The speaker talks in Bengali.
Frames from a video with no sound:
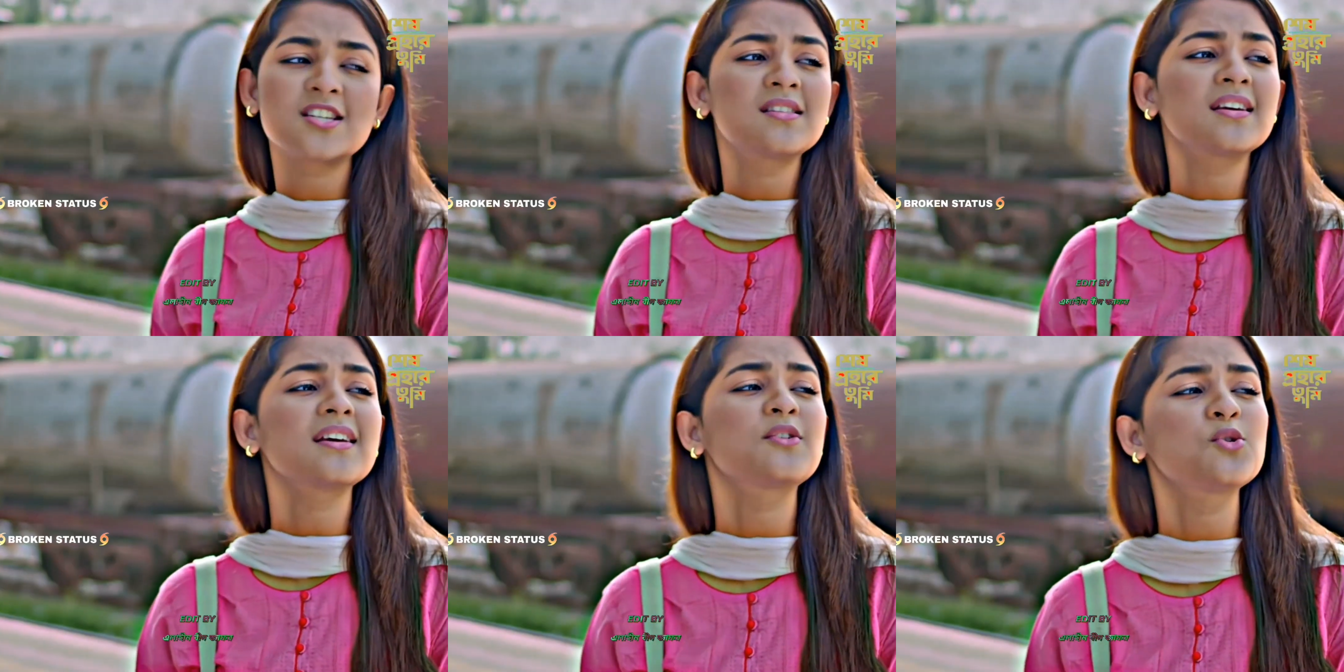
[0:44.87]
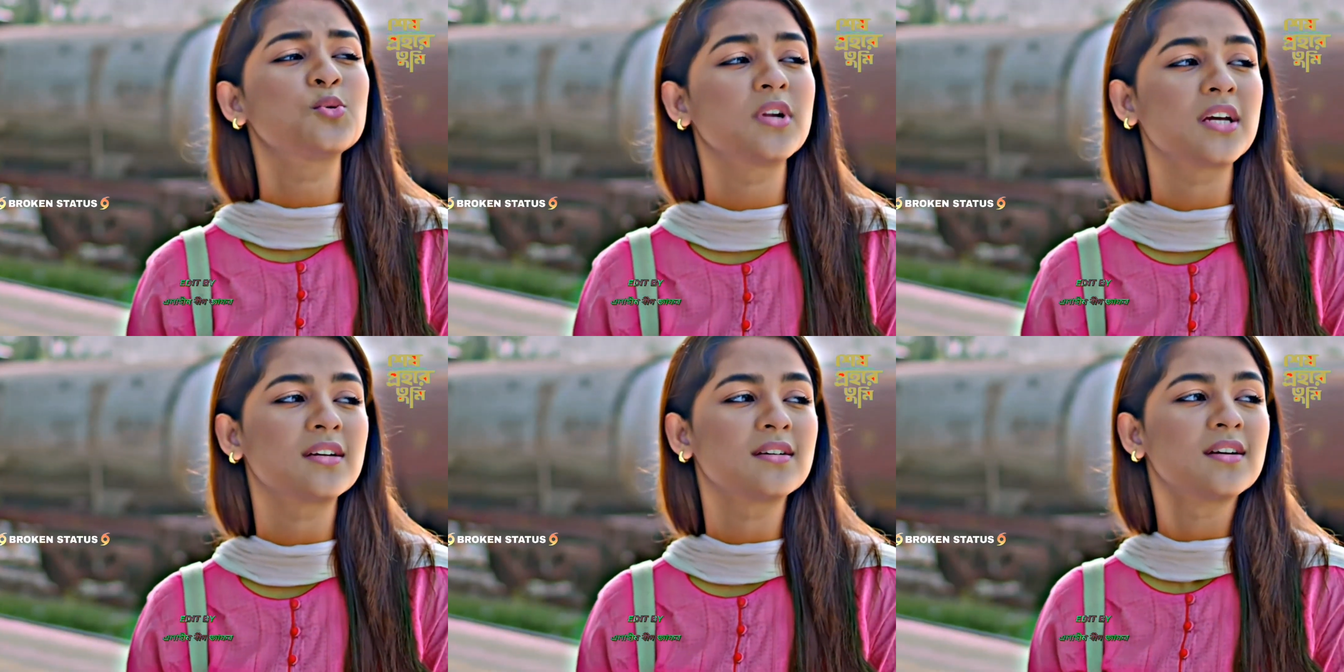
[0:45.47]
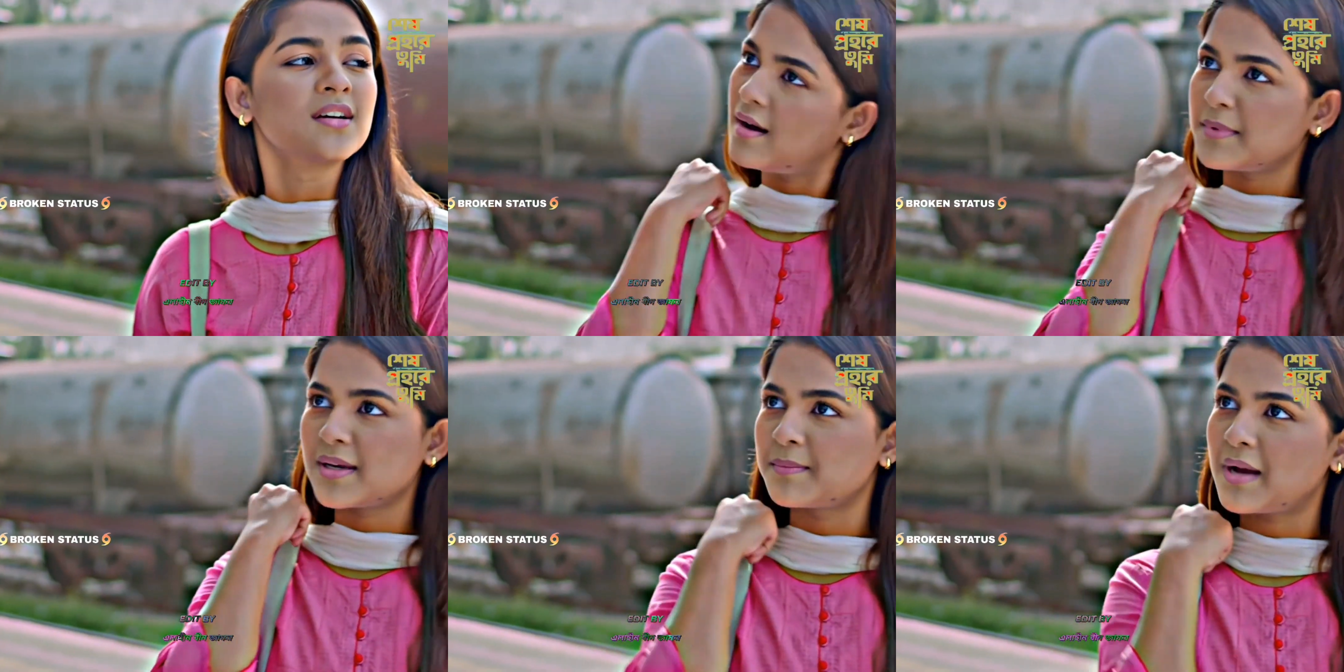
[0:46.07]
স্টেশন থেকে একটু দূরে
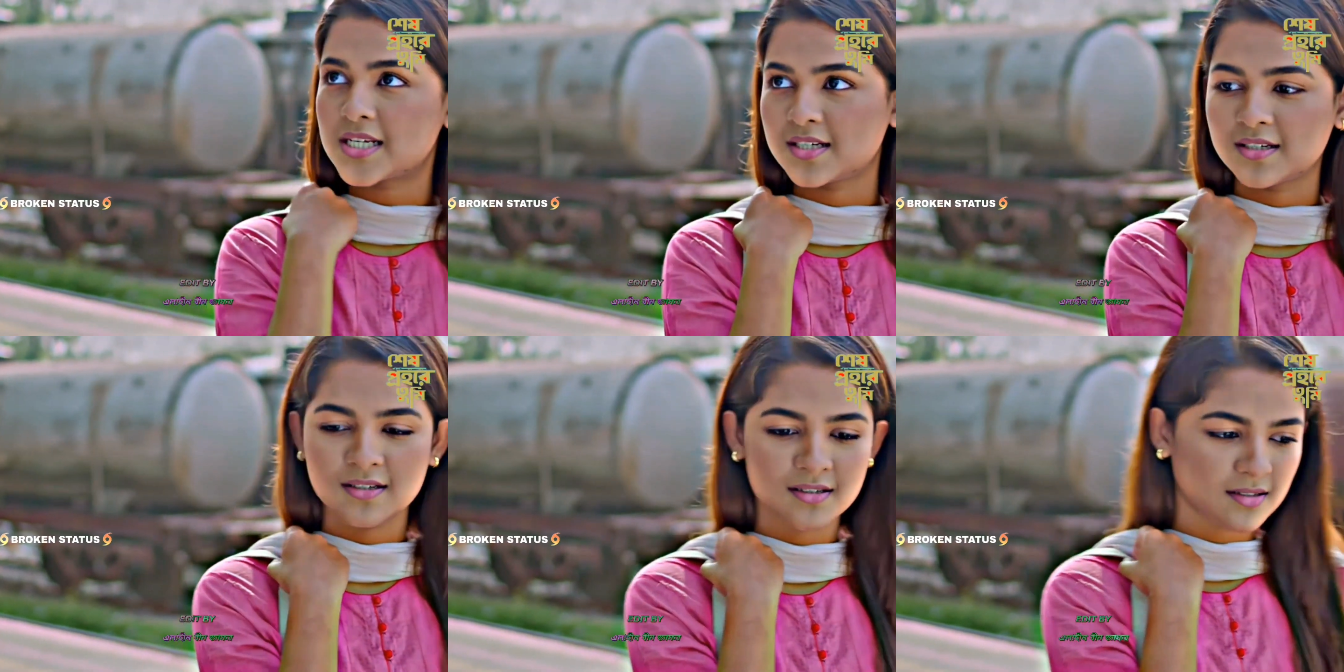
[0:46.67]
আমি আসি